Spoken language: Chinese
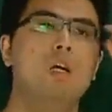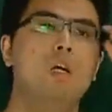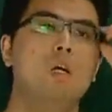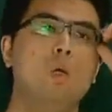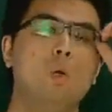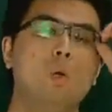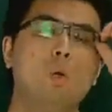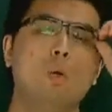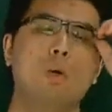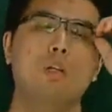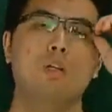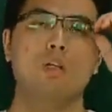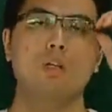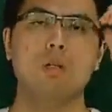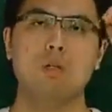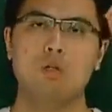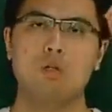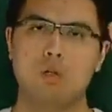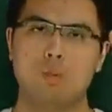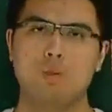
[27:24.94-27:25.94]
如果能
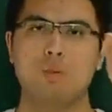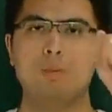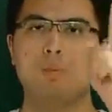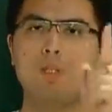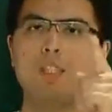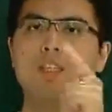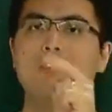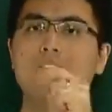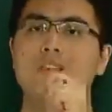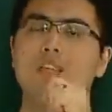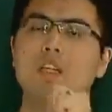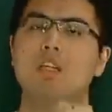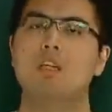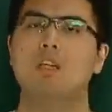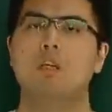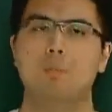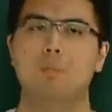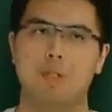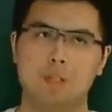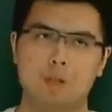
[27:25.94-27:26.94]
够证明 b e c
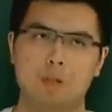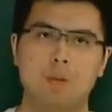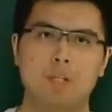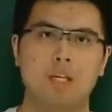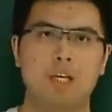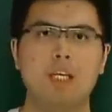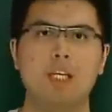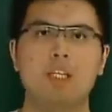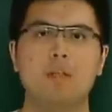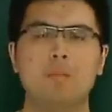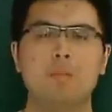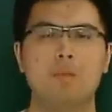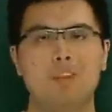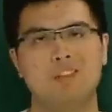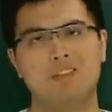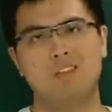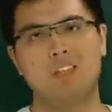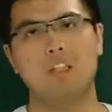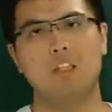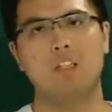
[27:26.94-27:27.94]
和平面 a b
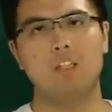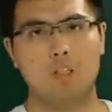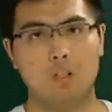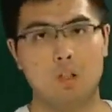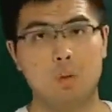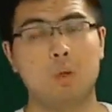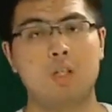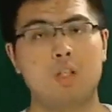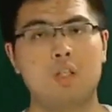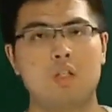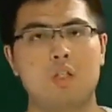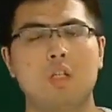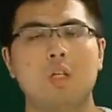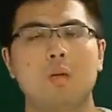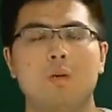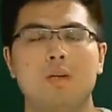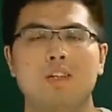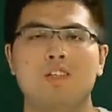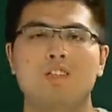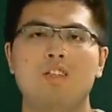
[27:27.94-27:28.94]
c d 垂直，那
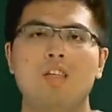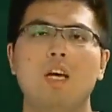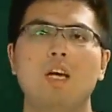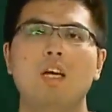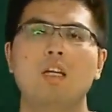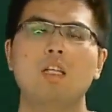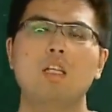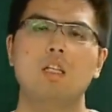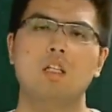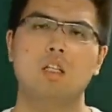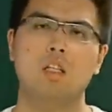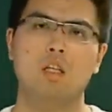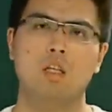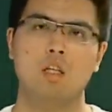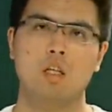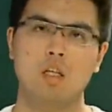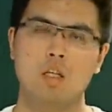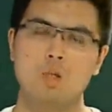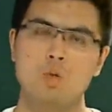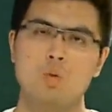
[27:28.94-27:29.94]
么相应的
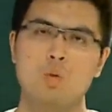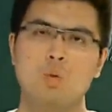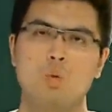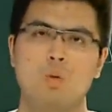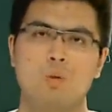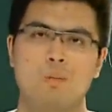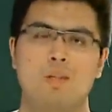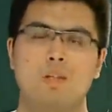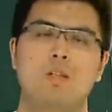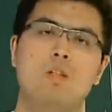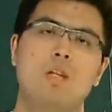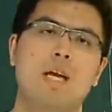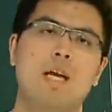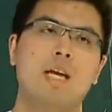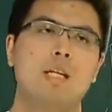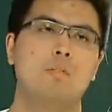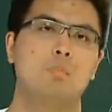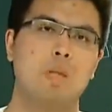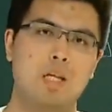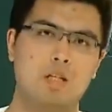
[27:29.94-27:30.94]
根据我们
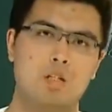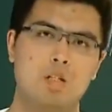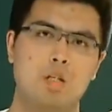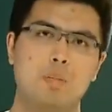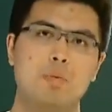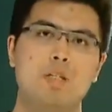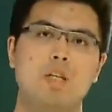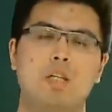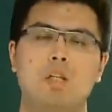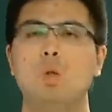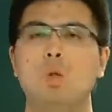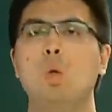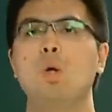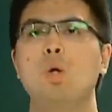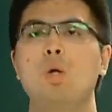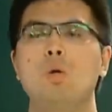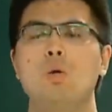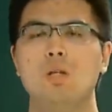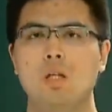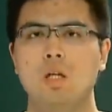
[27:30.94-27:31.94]
哎前面讲的
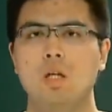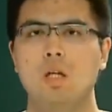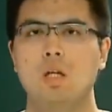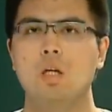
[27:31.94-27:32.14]
推论，